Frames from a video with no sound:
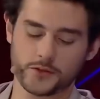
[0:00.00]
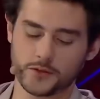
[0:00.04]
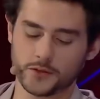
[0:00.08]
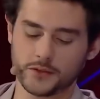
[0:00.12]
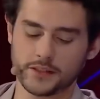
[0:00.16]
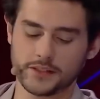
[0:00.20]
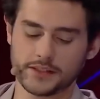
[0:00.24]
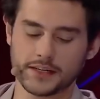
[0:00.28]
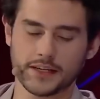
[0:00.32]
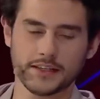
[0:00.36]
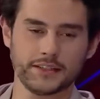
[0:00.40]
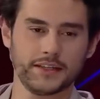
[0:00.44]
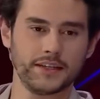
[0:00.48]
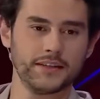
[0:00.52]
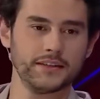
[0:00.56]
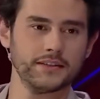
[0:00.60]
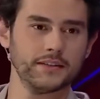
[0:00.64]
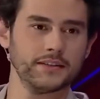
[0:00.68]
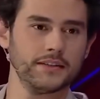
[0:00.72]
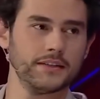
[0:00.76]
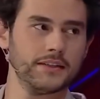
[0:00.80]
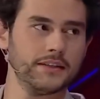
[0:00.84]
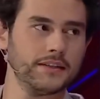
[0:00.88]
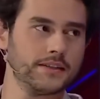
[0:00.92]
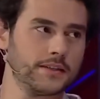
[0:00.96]
ondan sonra
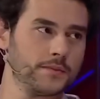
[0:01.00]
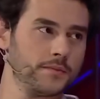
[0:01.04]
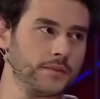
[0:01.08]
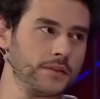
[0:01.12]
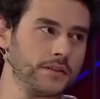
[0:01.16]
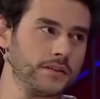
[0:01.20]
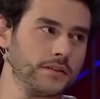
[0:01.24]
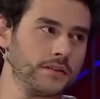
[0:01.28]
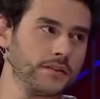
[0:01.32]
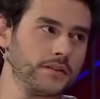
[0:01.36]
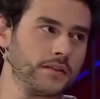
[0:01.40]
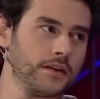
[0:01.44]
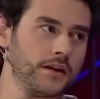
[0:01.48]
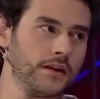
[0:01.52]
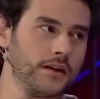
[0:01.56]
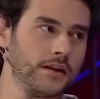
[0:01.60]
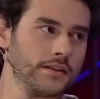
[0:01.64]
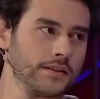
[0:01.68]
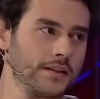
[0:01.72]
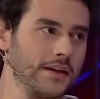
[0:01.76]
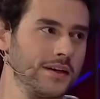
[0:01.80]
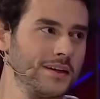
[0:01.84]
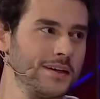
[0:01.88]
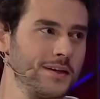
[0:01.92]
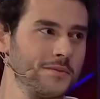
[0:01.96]
zaten İzmir,
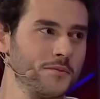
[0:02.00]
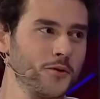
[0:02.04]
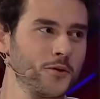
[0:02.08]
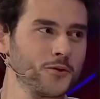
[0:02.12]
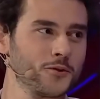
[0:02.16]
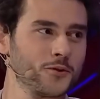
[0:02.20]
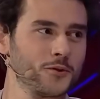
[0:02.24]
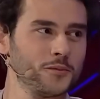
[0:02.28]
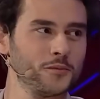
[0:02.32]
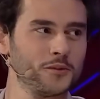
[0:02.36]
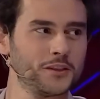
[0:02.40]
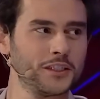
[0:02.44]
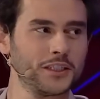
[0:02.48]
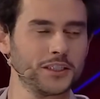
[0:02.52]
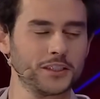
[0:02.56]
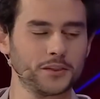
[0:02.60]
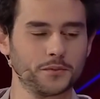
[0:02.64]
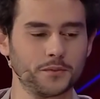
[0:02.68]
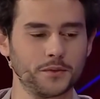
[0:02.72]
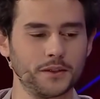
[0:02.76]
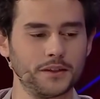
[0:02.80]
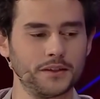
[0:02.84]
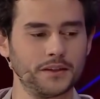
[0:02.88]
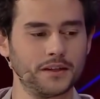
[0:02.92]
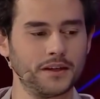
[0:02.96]
Antalya, Bodrum, hmm.
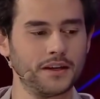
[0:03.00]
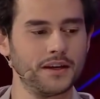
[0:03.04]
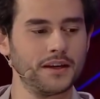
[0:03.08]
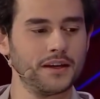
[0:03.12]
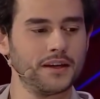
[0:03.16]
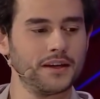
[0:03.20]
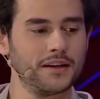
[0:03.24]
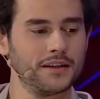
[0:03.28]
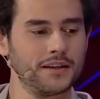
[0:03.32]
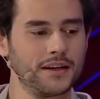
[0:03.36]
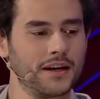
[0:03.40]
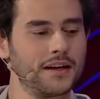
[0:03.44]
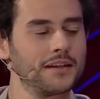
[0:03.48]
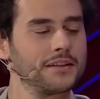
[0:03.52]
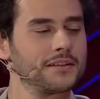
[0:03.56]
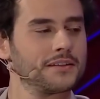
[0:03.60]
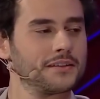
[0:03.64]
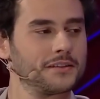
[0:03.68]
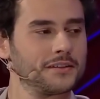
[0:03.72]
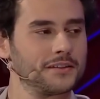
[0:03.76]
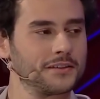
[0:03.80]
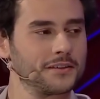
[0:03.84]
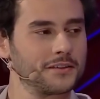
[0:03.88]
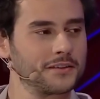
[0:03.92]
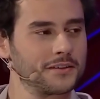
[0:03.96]
Çeşme. Okey.
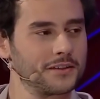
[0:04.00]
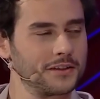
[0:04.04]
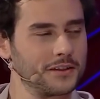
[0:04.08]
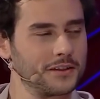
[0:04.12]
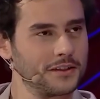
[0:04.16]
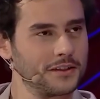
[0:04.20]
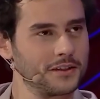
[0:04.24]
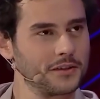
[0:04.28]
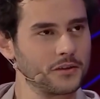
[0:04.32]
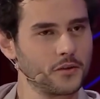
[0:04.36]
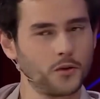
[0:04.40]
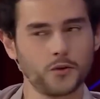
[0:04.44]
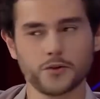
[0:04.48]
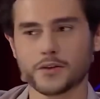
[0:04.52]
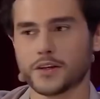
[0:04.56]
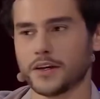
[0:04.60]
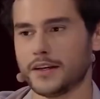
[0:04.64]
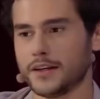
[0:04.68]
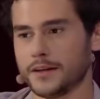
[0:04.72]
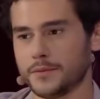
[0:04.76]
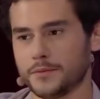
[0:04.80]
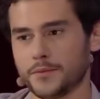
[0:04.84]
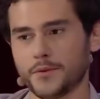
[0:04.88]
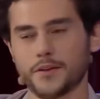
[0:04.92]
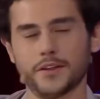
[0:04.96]
Yani e,
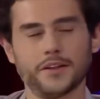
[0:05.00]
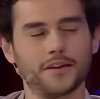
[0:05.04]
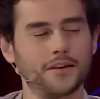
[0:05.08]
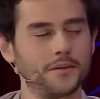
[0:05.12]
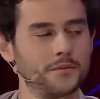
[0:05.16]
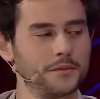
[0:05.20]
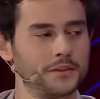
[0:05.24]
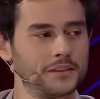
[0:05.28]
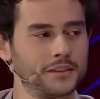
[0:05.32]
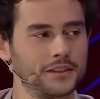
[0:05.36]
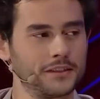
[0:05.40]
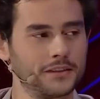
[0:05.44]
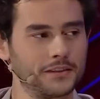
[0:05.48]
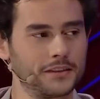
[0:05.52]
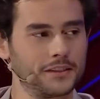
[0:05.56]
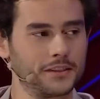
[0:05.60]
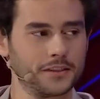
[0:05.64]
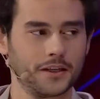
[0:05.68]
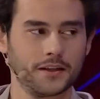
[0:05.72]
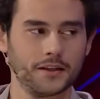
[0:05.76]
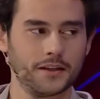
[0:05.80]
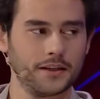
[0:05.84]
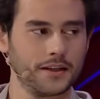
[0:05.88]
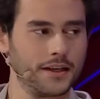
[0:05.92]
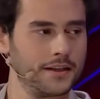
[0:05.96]
konserler hep böyle devam edecek.
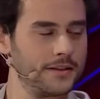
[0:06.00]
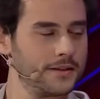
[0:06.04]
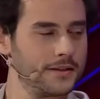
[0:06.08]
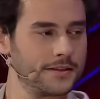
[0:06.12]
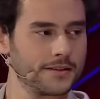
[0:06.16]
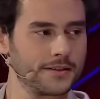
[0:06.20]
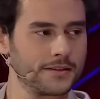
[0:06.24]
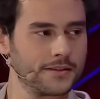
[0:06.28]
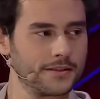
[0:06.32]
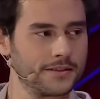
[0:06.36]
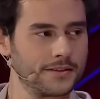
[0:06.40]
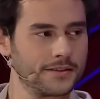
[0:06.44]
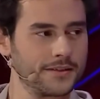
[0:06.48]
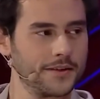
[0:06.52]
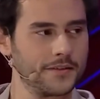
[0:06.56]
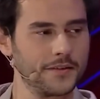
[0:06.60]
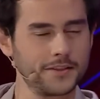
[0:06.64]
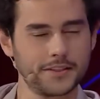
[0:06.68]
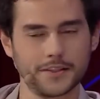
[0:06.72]
İnşallah geliriz.